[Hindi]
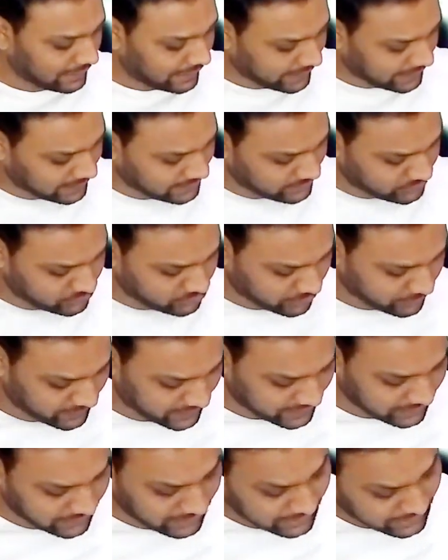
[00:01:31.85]
लेकिन जो
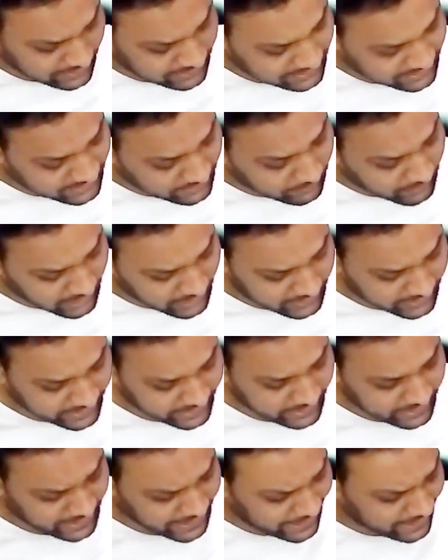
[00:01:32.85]
भी कलर इस्तेमाल
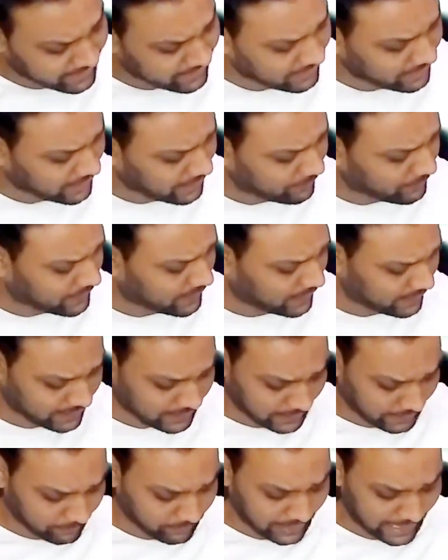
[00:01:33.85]
किया गया है ग्रे पे
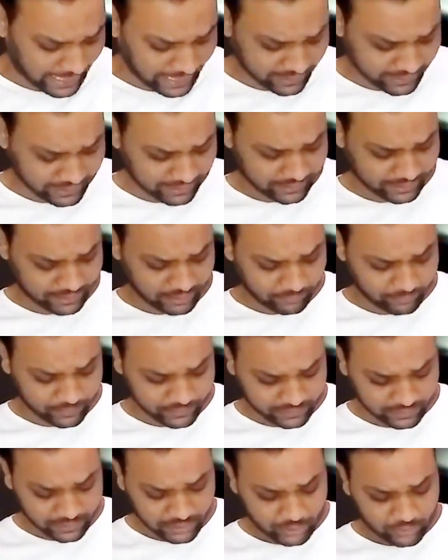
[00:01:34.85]
है ब्लैक है यहाँ
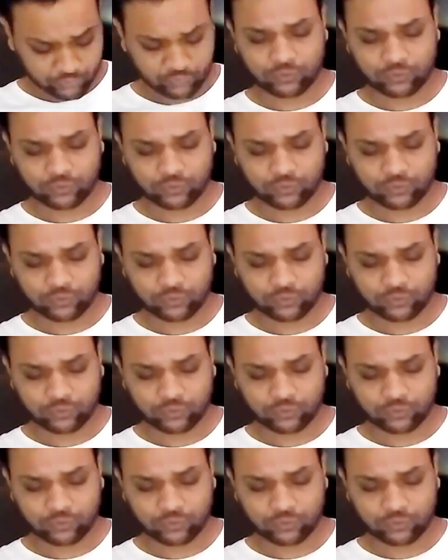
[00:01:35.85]
पर